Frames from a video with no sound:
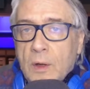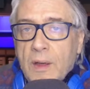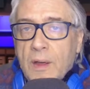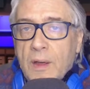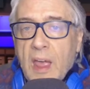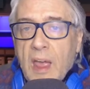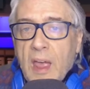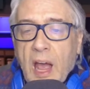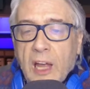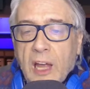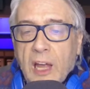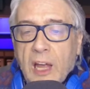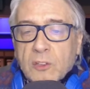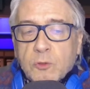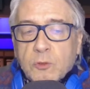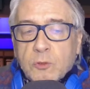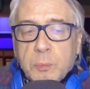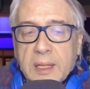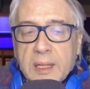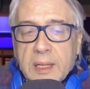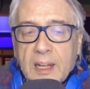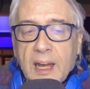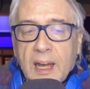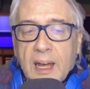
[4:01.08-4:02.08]

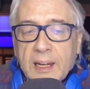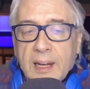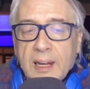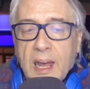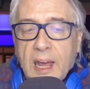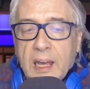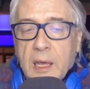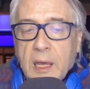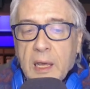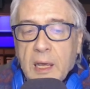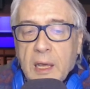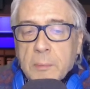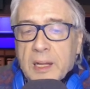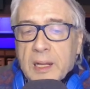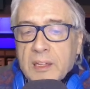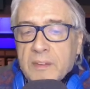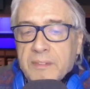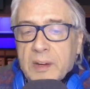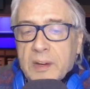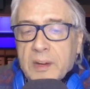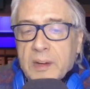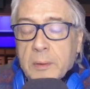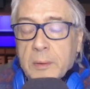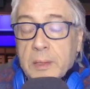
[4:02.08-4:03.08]
aspettare, anche perché nel
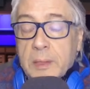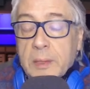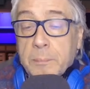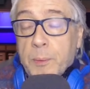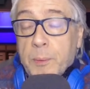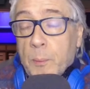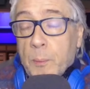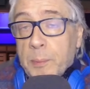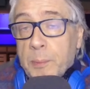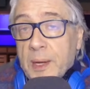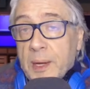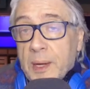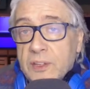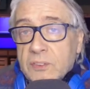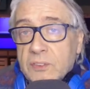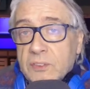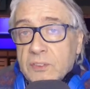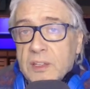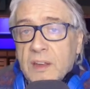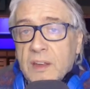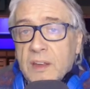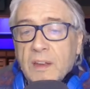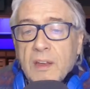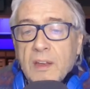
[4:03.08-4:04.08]
frattempo paesi
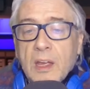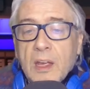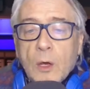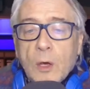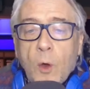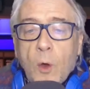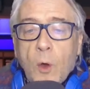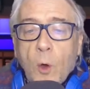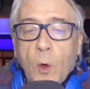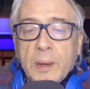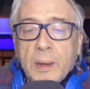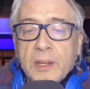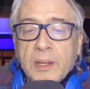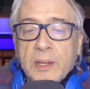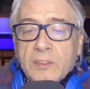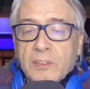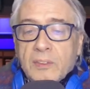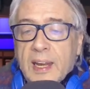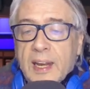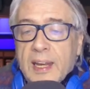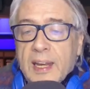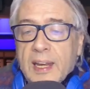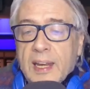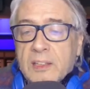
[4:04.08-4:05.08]
come
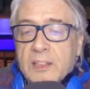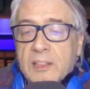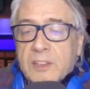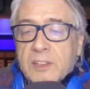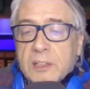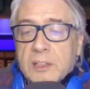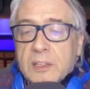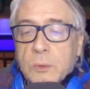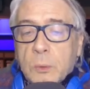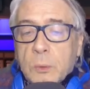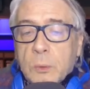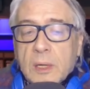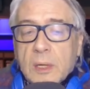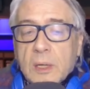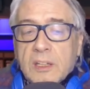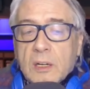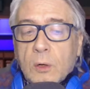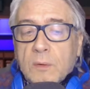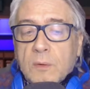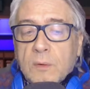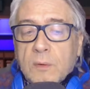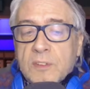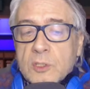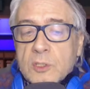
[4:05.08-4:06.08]
Israele e gli Stati Uniti hanno
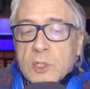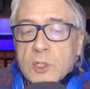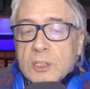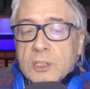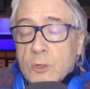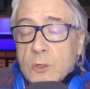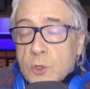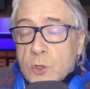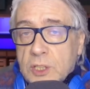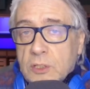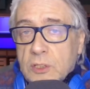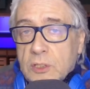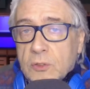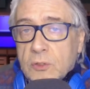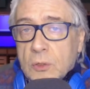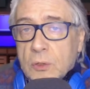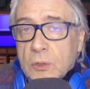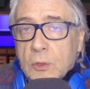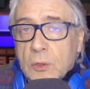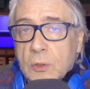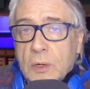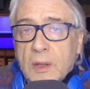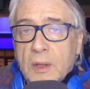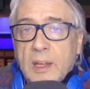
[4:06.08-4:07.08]
invece deciso
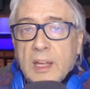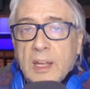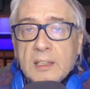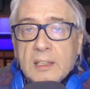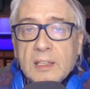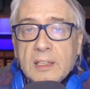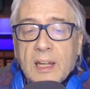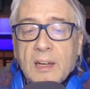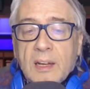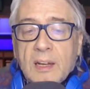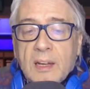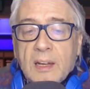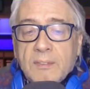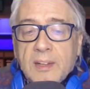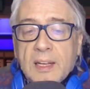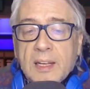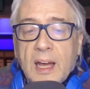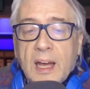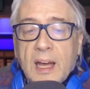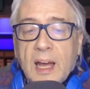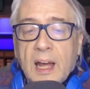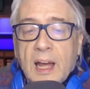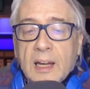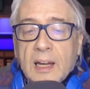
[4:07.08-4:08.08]
di dare
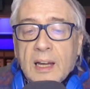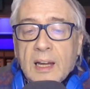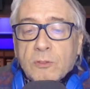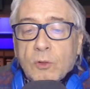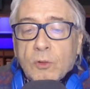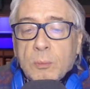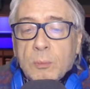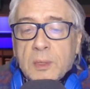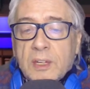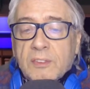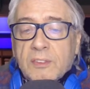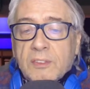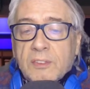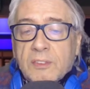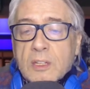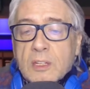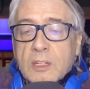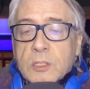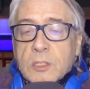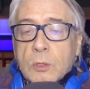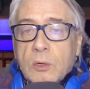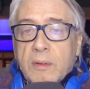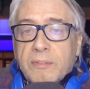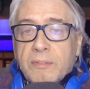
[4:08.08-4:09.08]
via alla
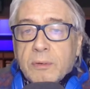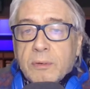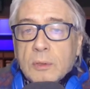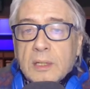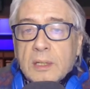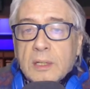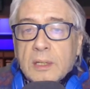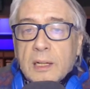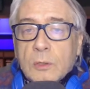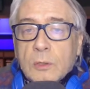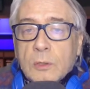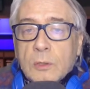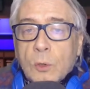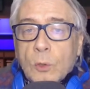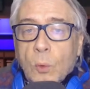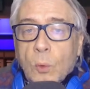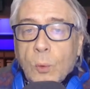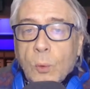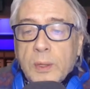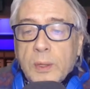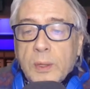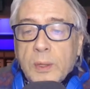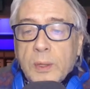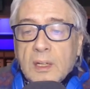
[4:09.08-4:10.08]
somministrazione e forniranno
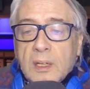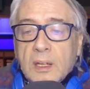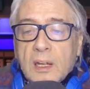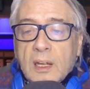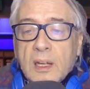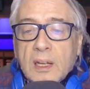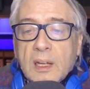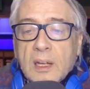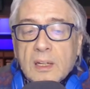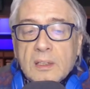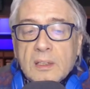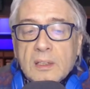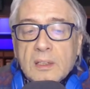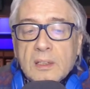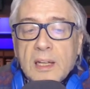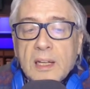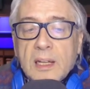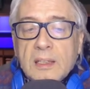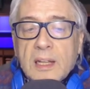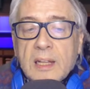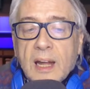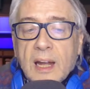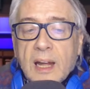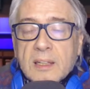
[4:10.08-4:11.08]
quindi dei
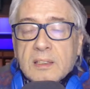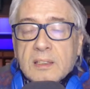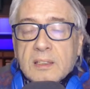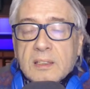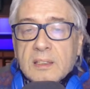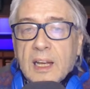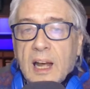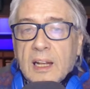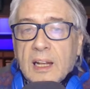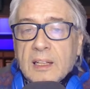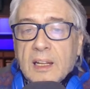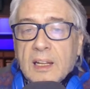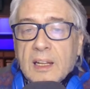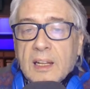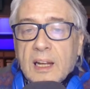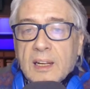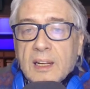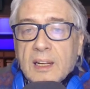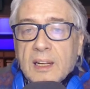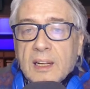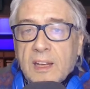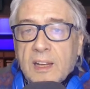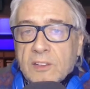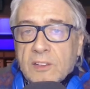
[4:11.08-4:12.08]
dati al
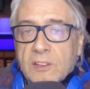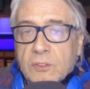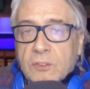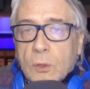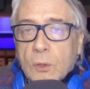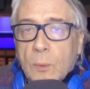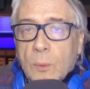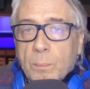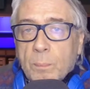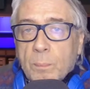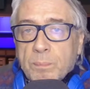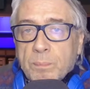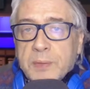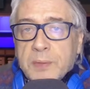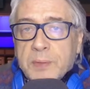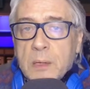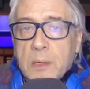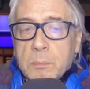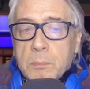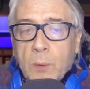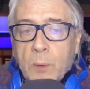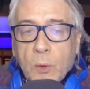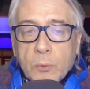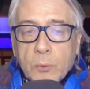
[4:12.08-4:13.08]
resto del
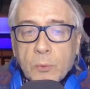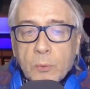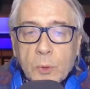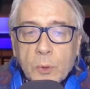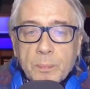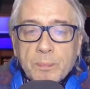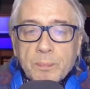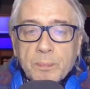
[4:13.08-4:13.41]
mondo.